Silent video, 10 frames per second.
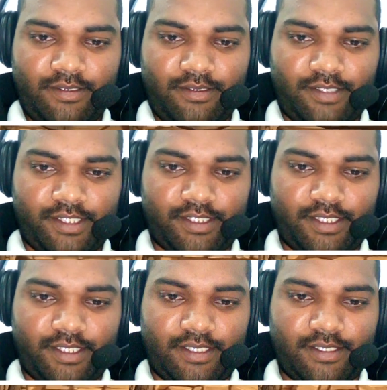एक
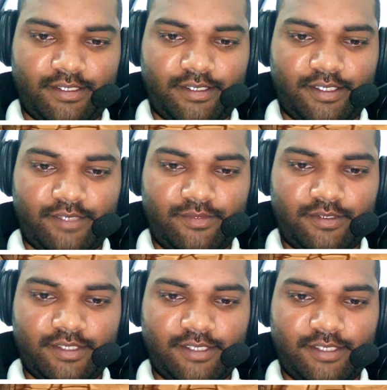से एक खतरनाक
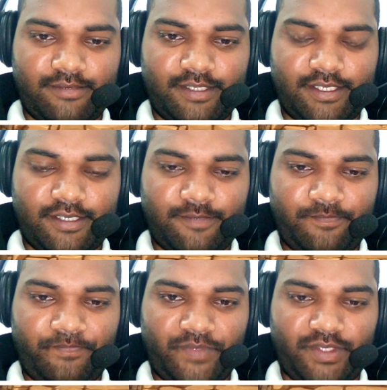मोड़ दिल बा देखा
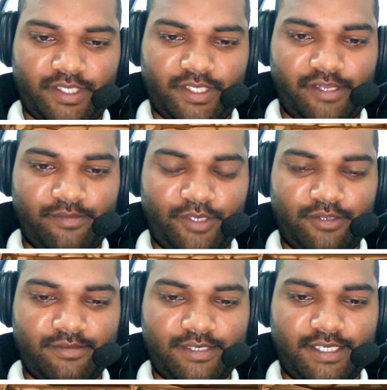चढ़
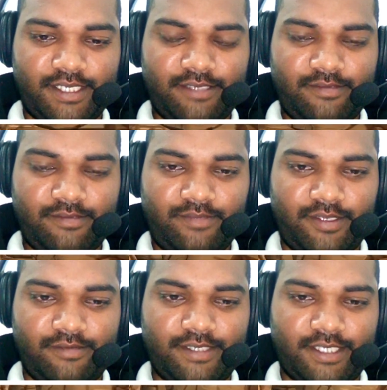पावत बा गाड़ी
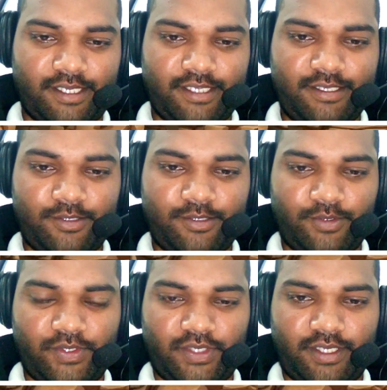फिर भी चढ़ाइए
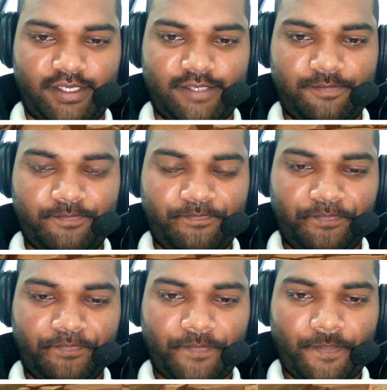कोशिश करिए
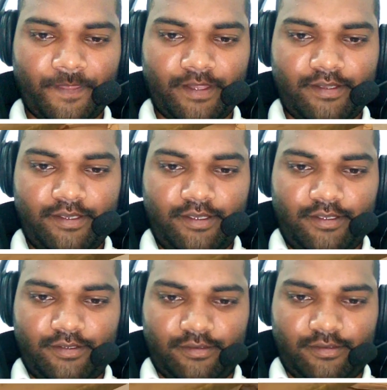
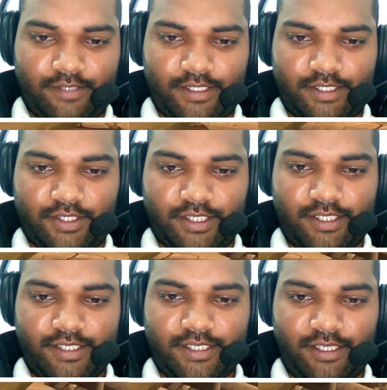तो देखा
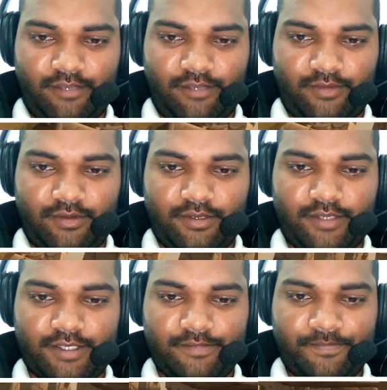चढ़िए के मोड़
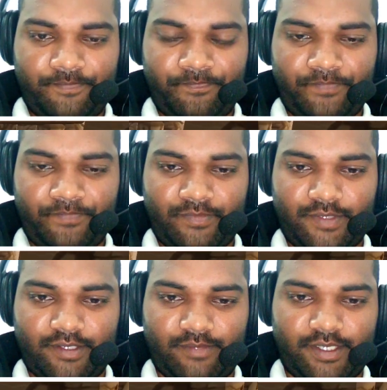उठे
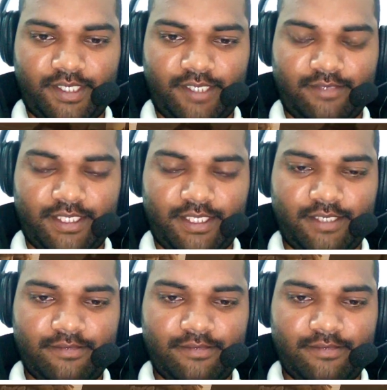संभाल के भैया